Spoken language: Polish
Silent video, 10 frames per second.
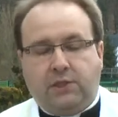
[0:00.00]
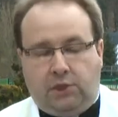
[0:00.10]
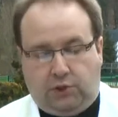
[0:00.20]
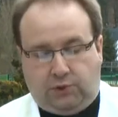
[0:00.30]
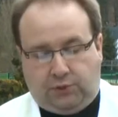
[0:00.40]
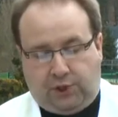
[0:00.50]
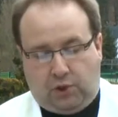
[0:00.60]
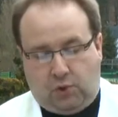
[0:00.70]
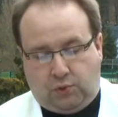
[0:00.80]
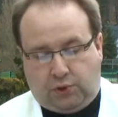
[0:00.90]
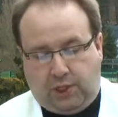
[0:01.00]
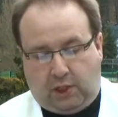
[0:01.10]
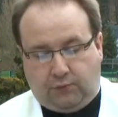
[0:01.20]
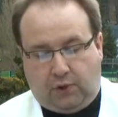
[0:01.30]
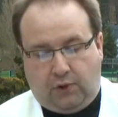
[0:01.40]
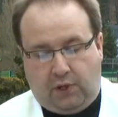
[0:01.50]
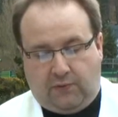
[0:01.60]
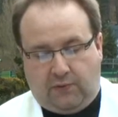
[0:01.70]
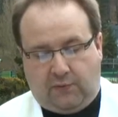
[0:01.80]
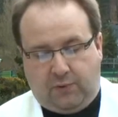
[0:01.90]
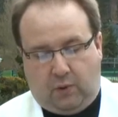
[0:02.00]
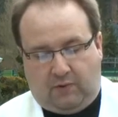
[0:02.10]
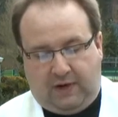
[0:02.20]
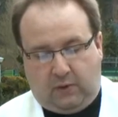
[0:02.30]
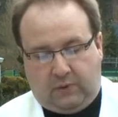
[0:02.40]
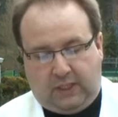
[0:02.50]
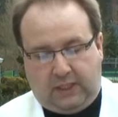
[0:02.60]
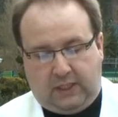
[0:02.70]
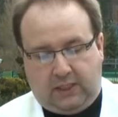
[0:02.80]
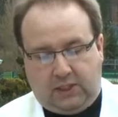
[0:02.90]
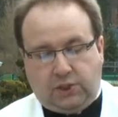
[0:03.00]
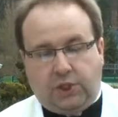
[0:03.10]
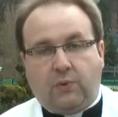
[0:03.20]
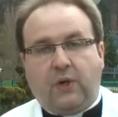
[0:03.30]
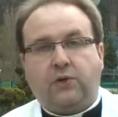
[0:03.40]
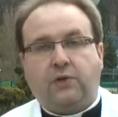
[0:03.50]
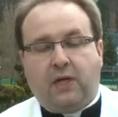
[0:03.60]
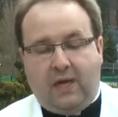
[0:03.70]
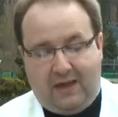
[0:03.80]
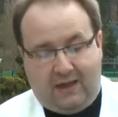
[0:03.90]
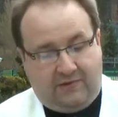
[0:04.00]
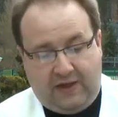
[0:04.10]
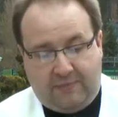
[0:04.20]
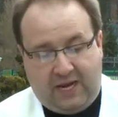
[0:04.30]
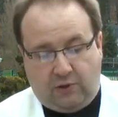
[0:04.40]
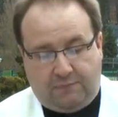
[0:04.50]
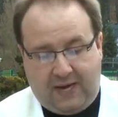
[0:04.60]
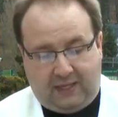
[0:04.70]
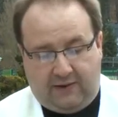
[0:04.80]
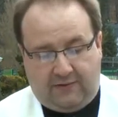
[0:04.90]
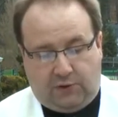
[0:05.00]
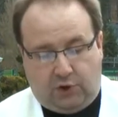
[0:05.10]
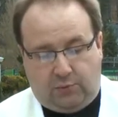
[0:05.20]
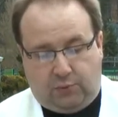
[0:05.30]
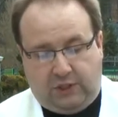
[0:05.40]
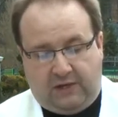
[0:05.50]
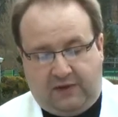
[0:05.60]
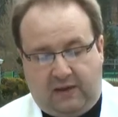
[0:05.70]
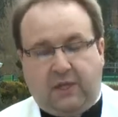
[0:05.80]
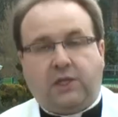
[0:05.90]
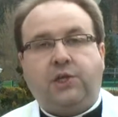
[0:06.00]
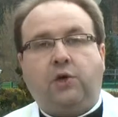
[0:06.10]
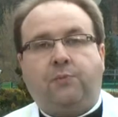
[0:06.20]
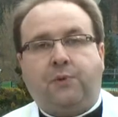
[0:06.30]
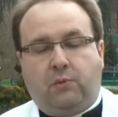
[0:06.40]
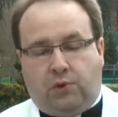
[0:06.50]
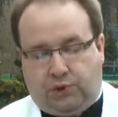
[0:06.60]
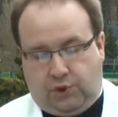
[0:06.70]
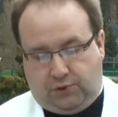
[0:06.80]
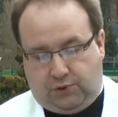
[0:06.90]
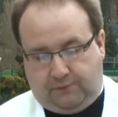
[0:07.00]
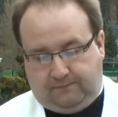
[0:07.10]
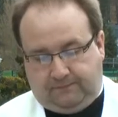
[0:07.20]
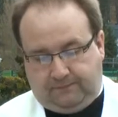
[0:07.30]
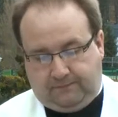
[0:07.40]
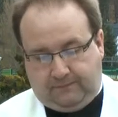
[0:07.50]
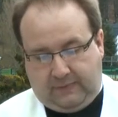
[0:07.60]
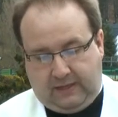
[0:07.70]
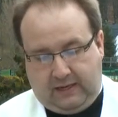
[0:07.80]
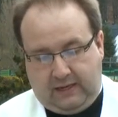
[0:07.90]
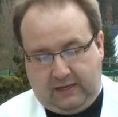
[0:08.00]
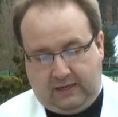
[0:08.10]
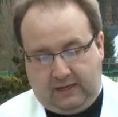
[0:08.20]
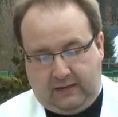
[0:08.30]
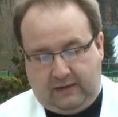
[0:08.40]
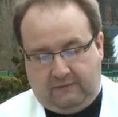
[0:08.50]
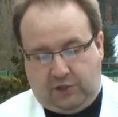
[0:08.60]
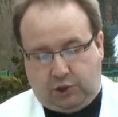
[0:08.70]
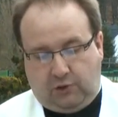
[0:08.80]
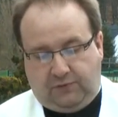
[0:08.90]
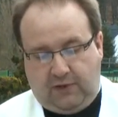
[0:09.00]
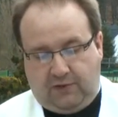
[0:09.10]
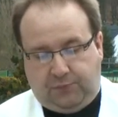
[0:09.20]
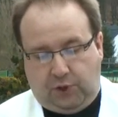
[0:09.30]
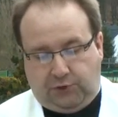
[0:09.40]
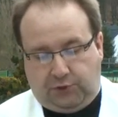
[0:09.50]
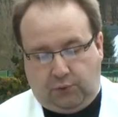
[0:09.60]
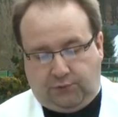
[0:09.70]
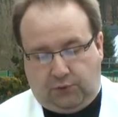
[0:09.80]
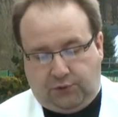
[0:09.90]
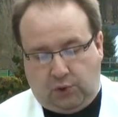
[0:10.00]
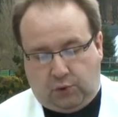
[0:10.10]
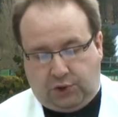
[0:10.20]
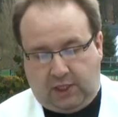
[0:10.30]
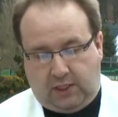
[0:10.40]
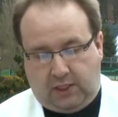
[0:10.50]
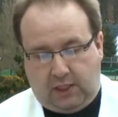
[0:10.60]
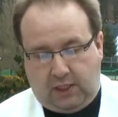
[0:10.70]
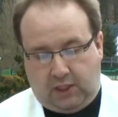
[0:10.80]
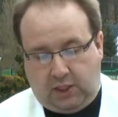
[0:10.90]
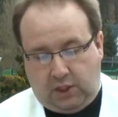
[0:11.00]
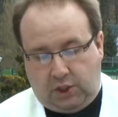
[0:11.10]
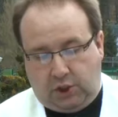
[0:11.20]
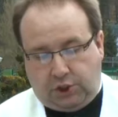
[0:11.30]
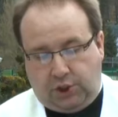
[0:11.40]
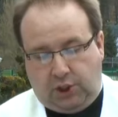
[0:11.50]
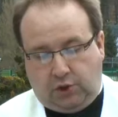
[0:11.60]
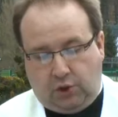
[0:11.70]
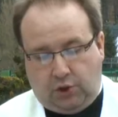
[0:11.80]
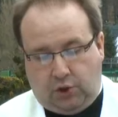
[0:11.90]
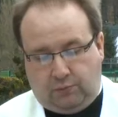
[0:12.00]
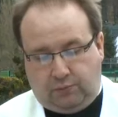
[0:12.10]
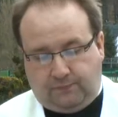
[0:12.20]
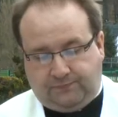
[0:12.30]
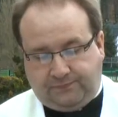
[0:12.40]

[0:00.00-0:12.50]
i do drugiego ucznia, którego Jezus miłował, i rzekła do nich: Zabrano pana z grobu i nie wiemy, gdzie go położono. Wyszedł więc Piotr i ów drugi uczeń i szli do grobu.